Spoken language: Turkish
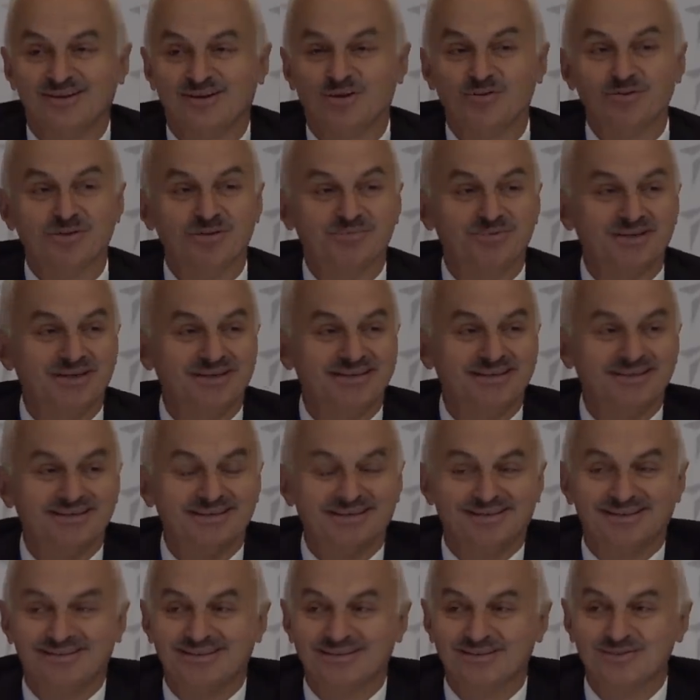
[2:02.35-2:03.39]
Ömer Bey
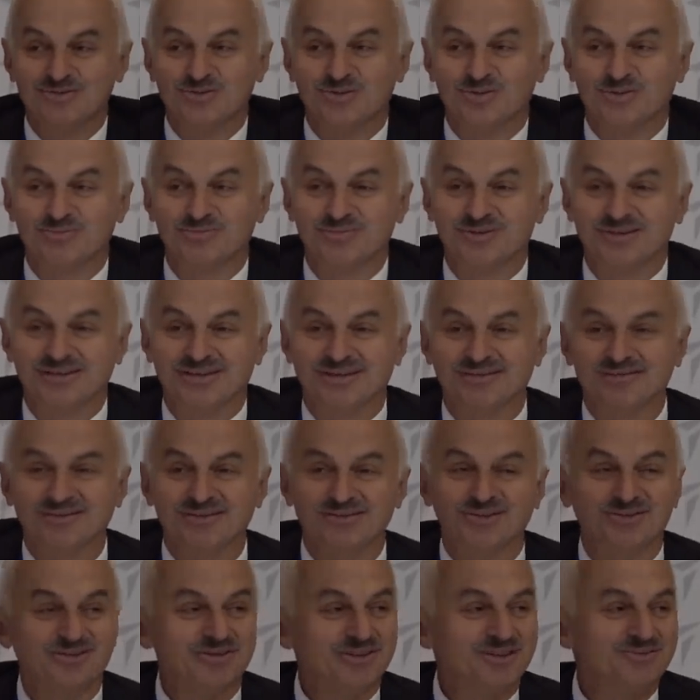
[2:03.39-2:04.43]
İHA'dan sorumlu, Kemal
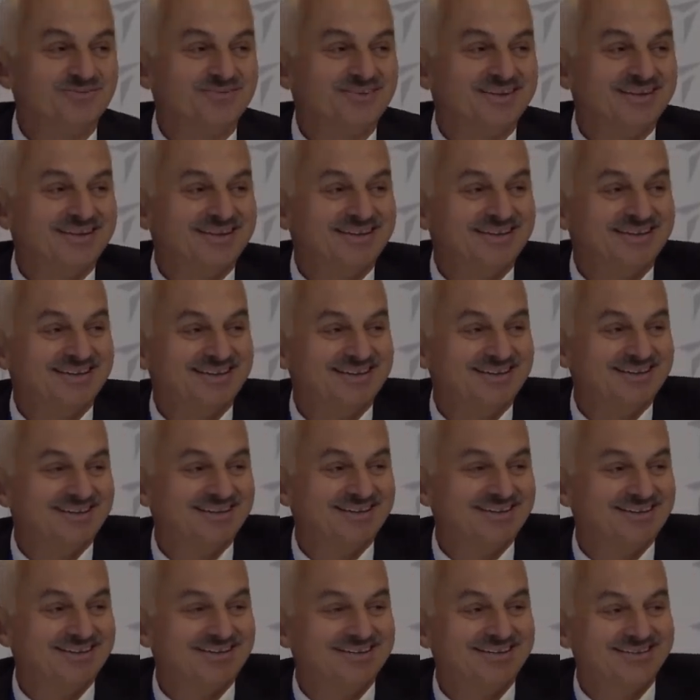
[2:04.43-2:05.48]
Hocam
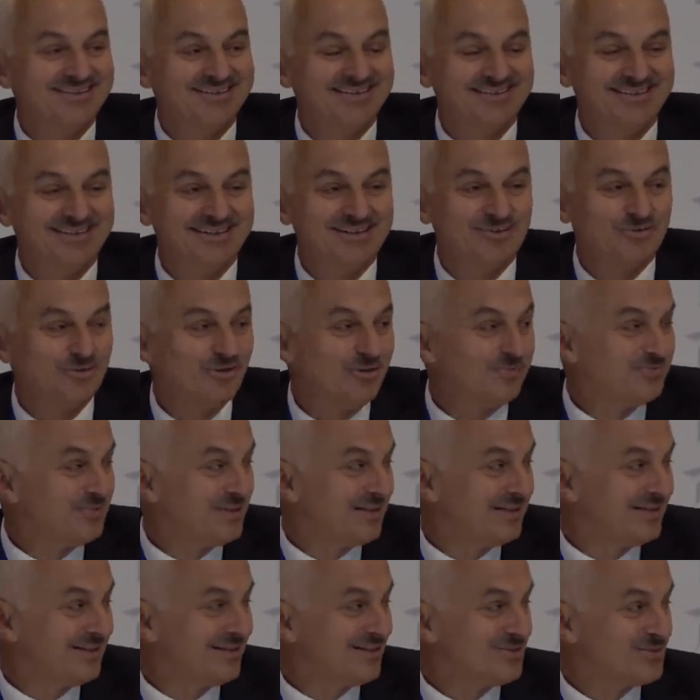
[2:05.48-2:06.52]
e,
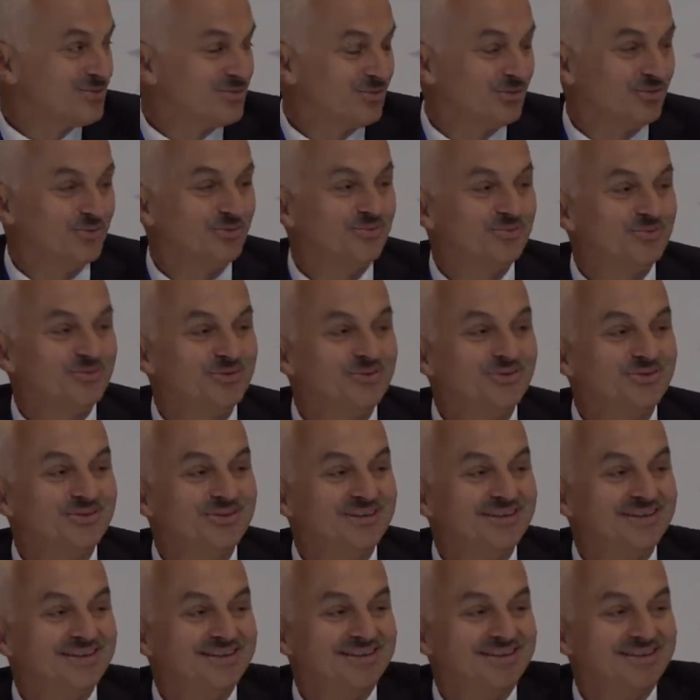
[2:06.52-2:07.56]
helikopterden sorumlu,
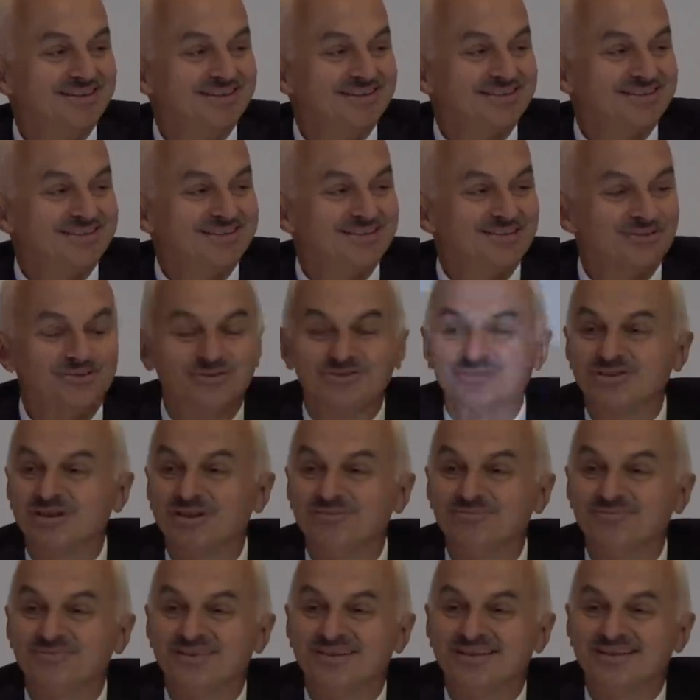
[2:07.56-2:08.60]
Adil
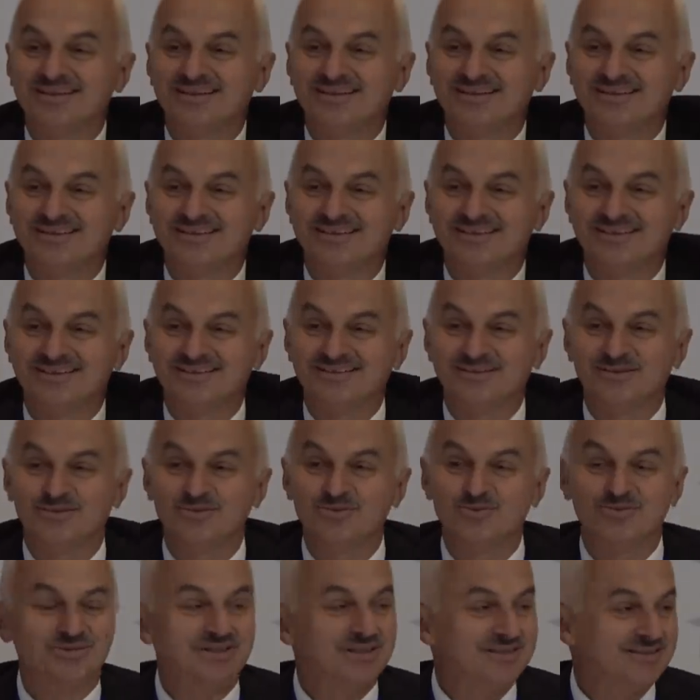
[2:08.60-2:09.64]
Hocam e,
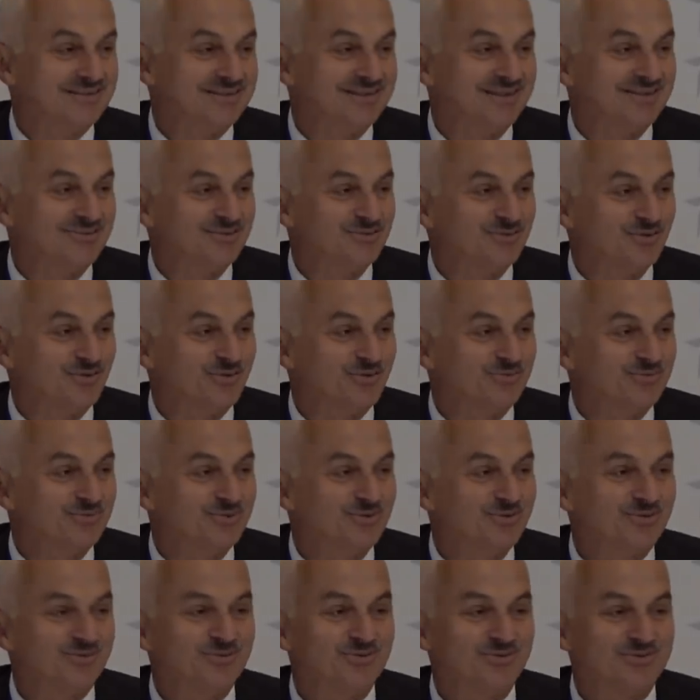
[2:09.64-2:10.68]
hürriyetten
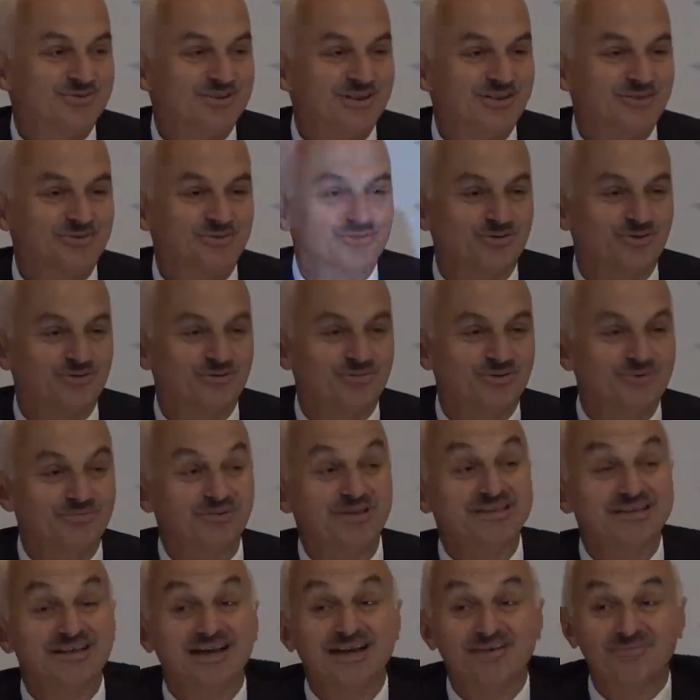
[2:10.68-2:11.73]
sorumlu, hırkuştan sorumlu.
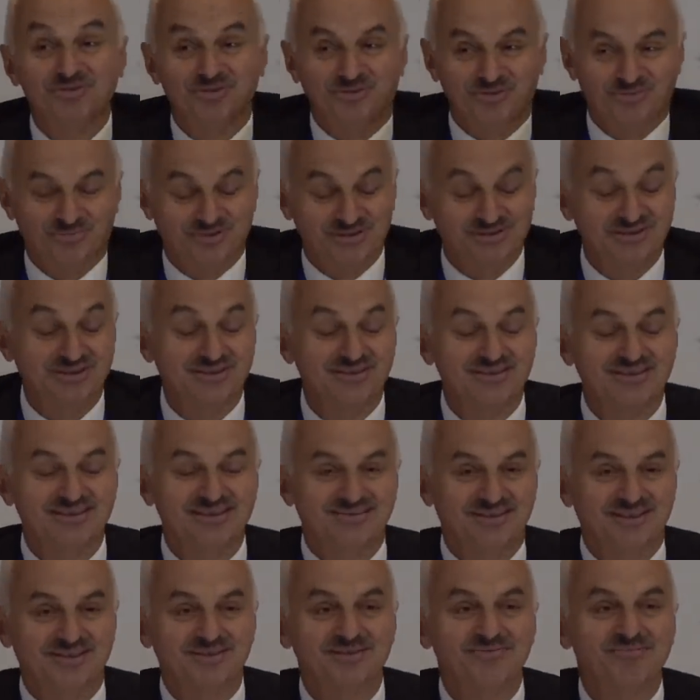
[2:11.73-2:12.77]
Böyle devam ediyor. Başkaları
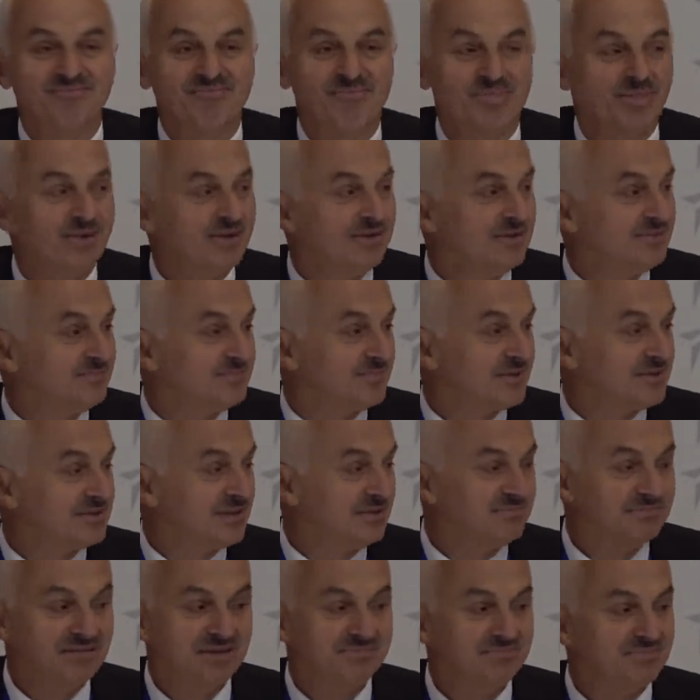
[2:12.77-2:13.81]
da var.
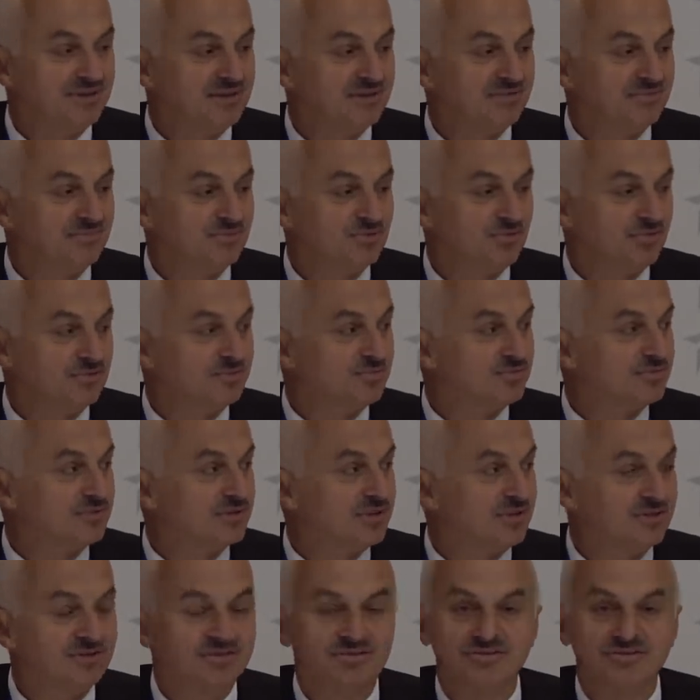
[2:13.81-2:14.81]
Selman Bey yok burada.